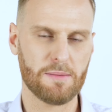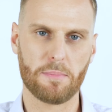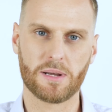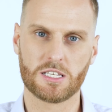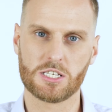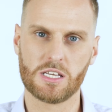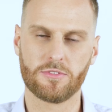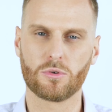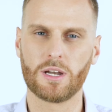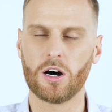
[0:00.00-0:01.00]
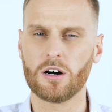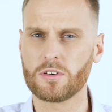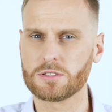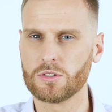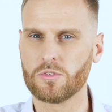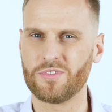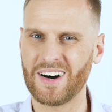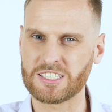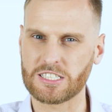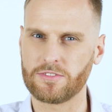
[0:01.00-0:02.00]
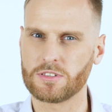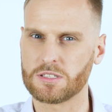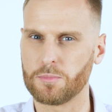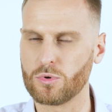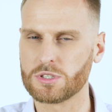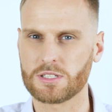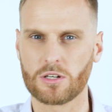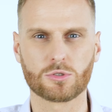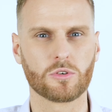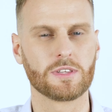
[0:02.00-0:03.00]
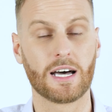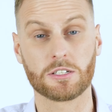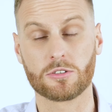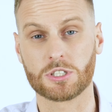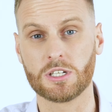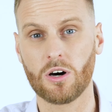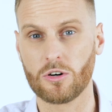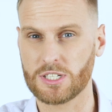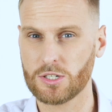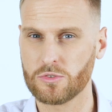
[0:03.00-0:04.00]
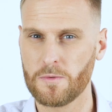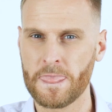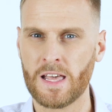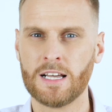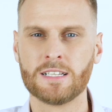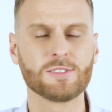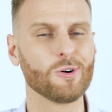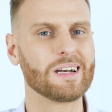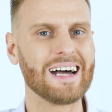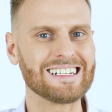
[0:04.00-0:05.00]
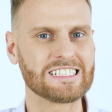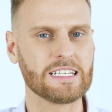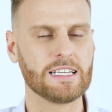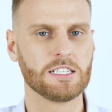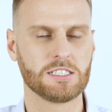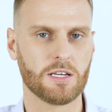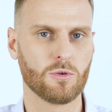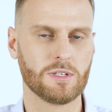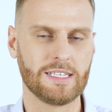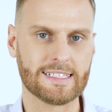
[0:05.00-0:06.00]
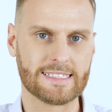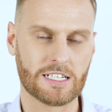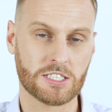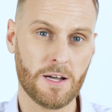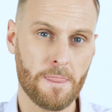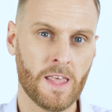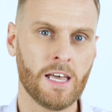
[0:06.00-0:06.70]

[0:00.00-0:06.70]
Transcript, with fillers: nie ma praktycznie w ogóle owoców, warzyw, zbóż, strączków, nasion czy orzechów co raczej się nie zdarza.